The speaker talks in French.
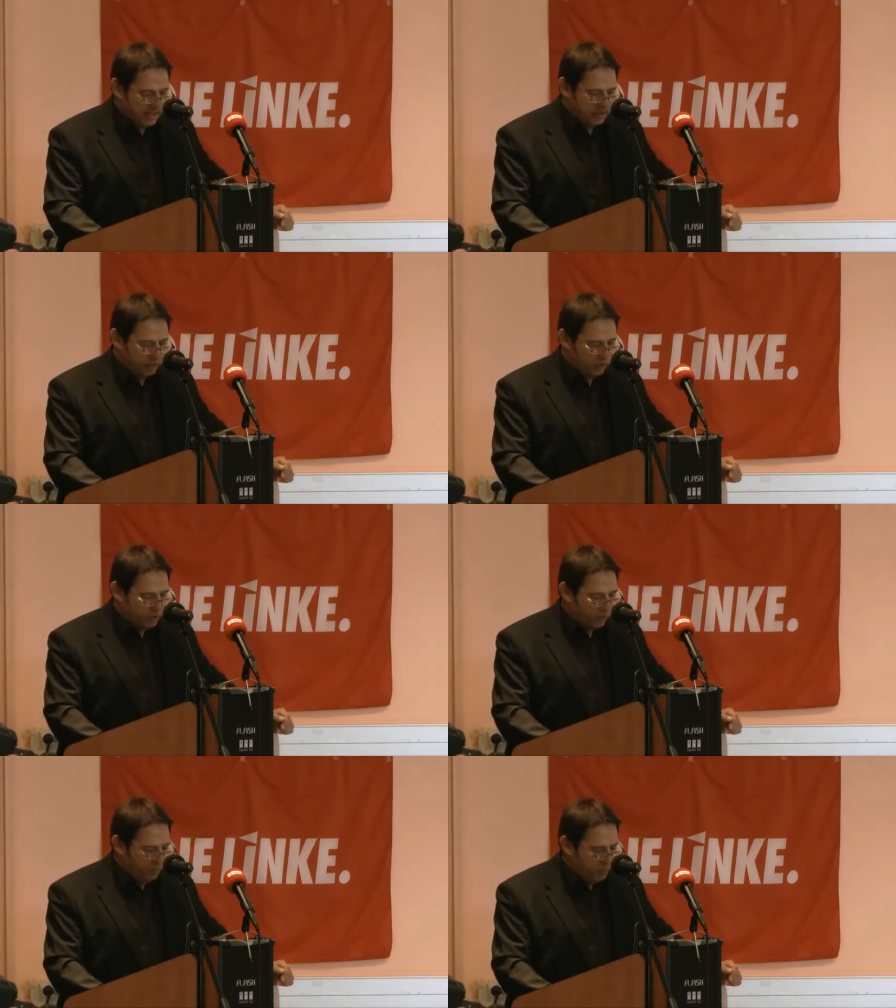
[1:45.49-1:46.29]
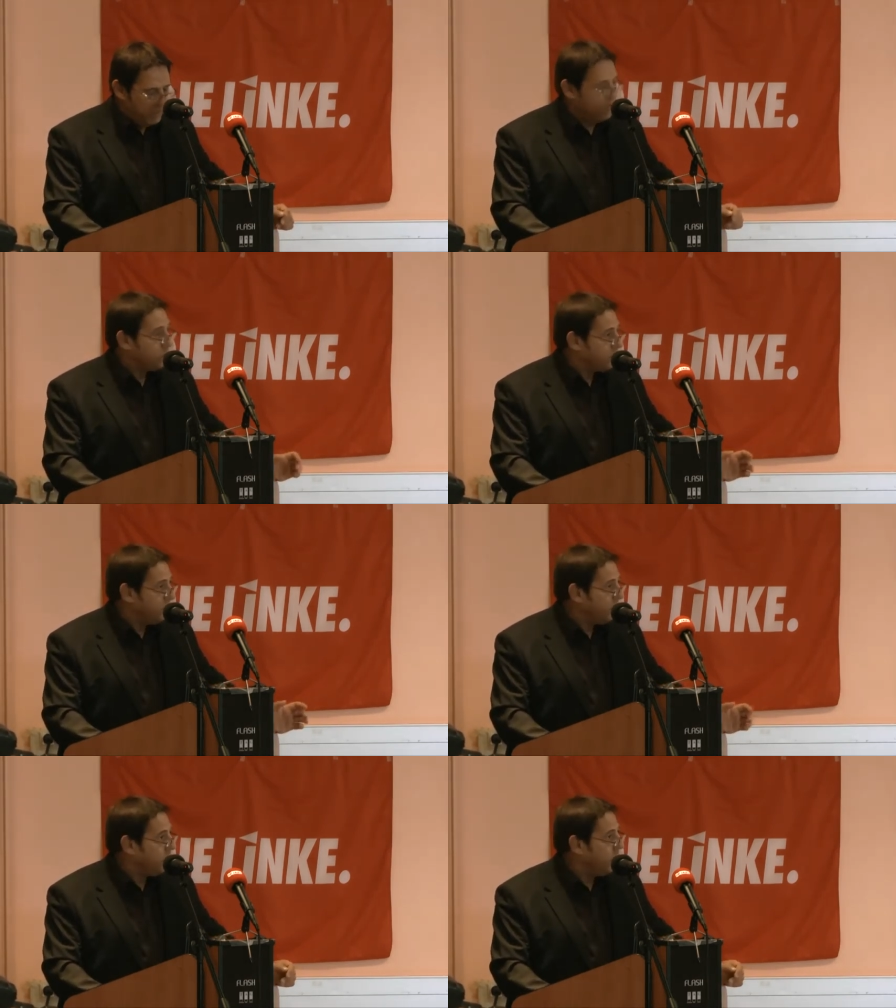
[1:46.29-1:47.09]
et ce ne sont plus les
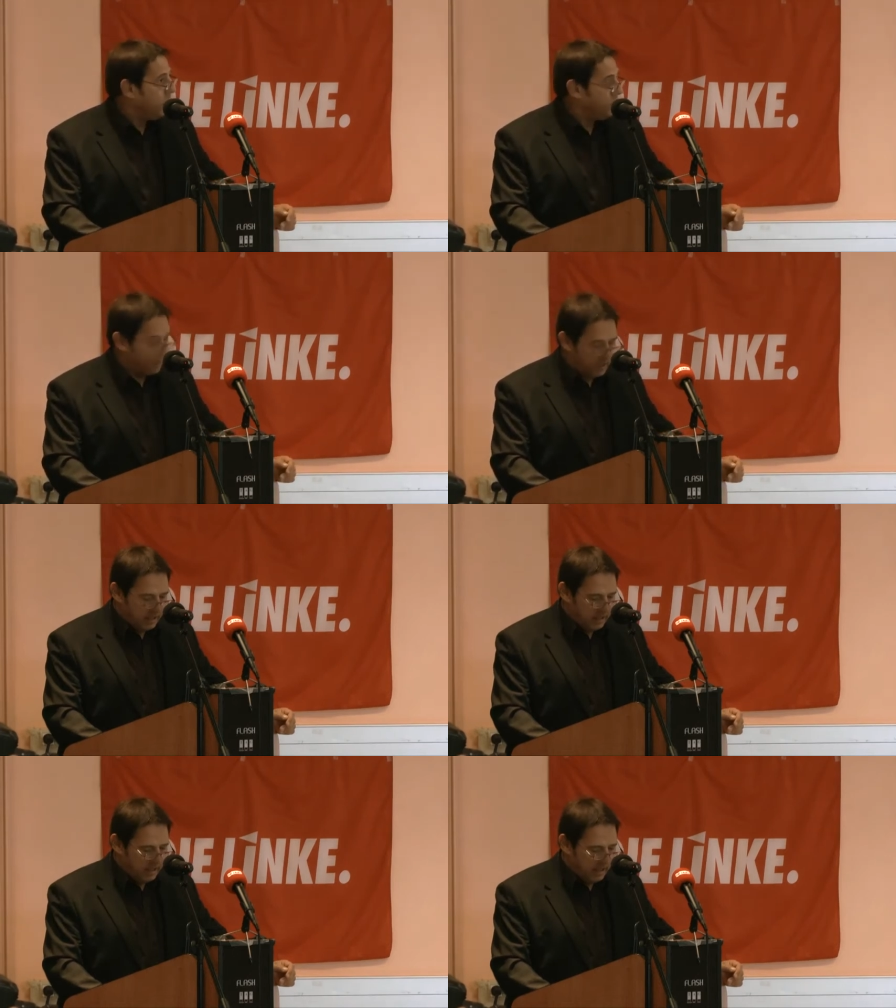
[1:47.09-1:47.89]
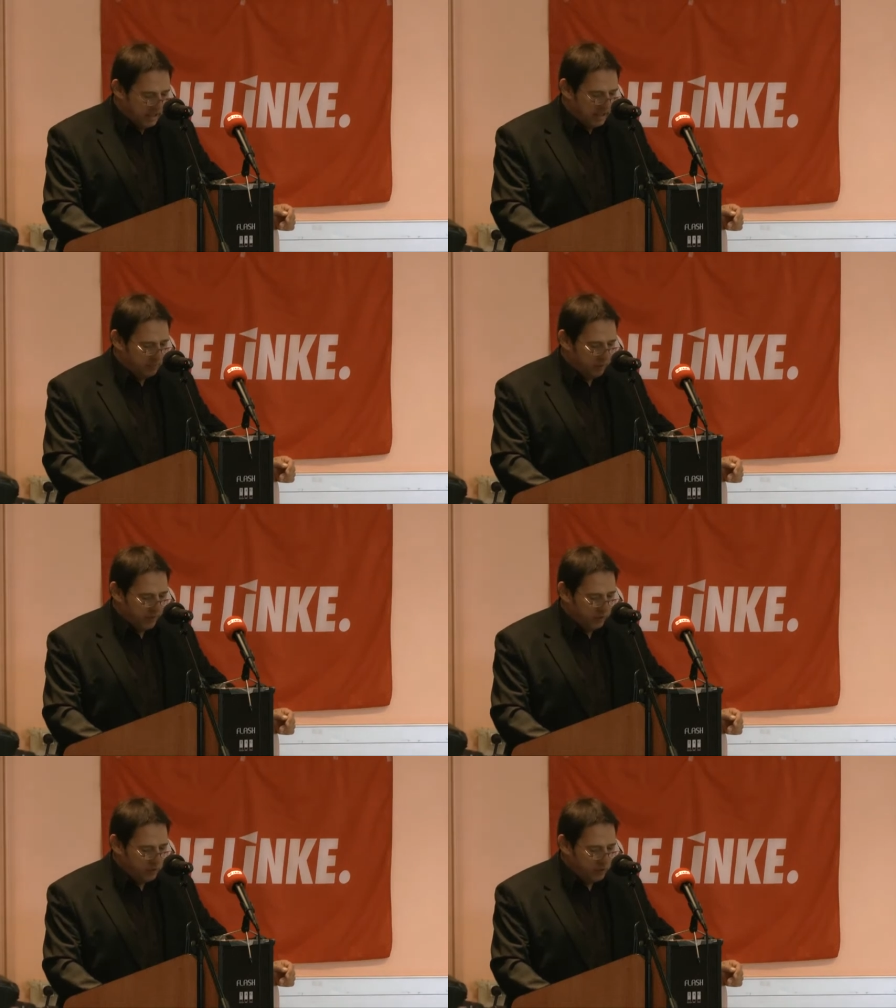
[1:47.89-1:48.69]
entrepreneurs qui
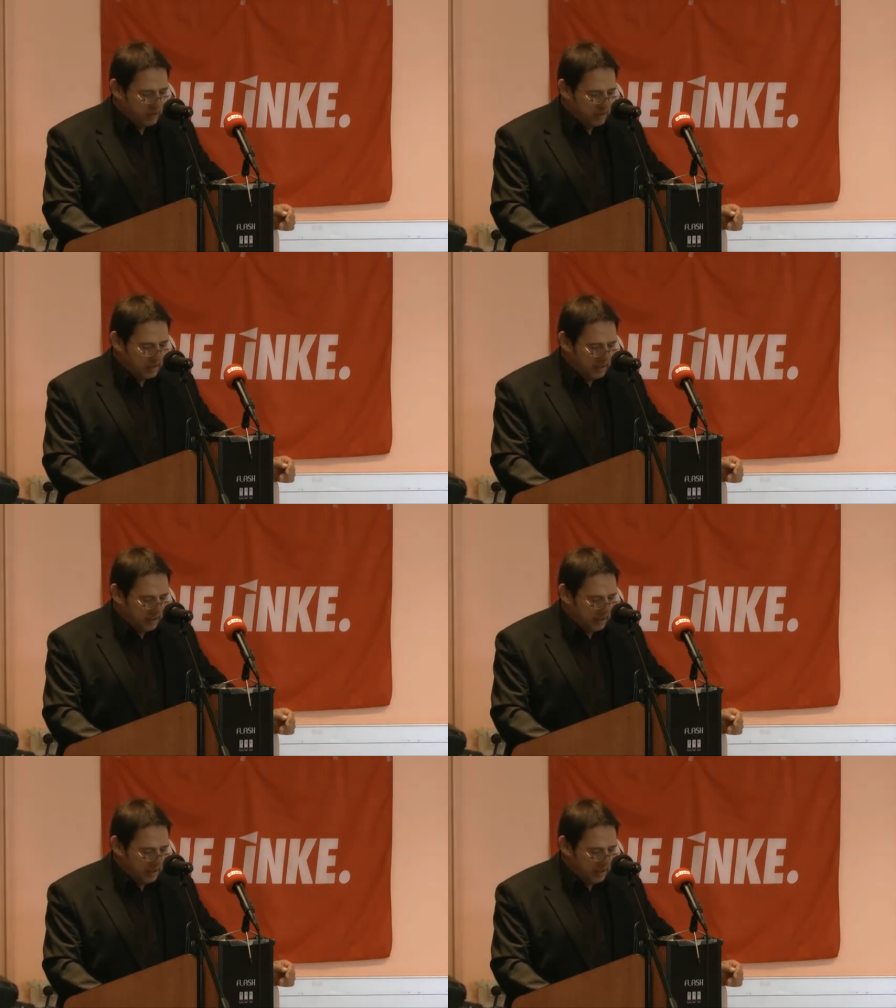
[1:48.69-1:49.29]
exploitent nos usines,